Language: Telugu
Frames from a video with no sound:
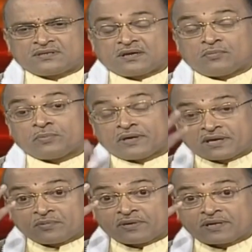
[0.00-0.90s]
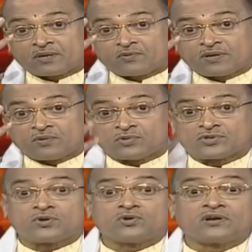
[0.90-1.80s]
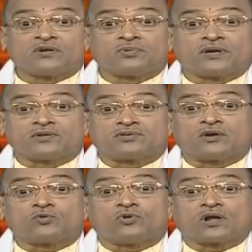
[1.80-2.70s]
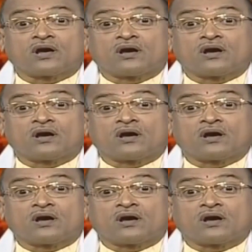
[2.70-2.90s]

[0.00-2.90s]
గంభీరమైనటువంటి ముద్రలో గడిపోయాడు తాను కూడా